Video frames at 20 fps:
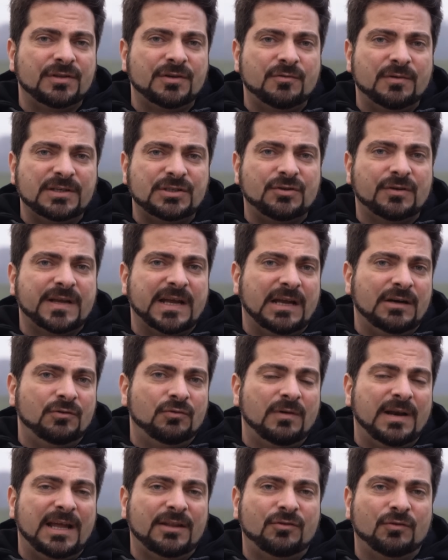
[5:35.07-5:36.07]
di questo che ha
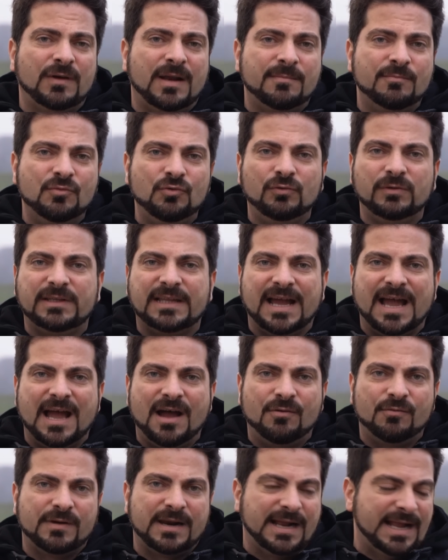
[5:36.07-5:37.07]
annullato una multa
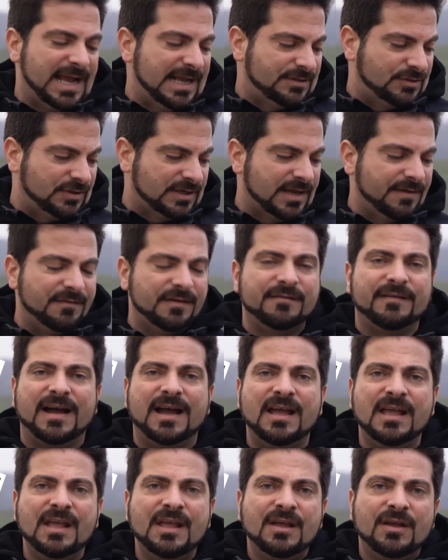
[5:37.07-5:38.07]
a un ragazzo che
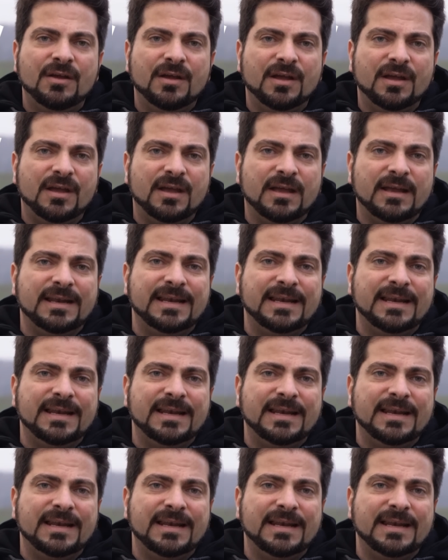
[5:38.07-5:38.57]
aveva eh,